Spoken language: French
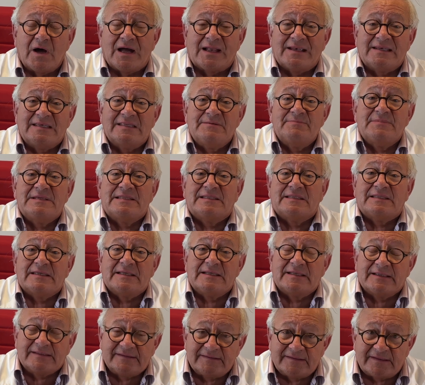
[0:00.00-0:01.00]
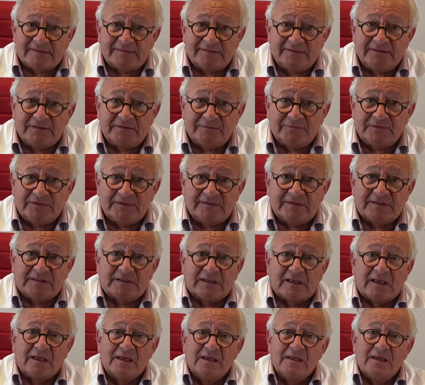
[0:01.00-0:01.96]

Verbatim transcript: à limiter l'exercice physique.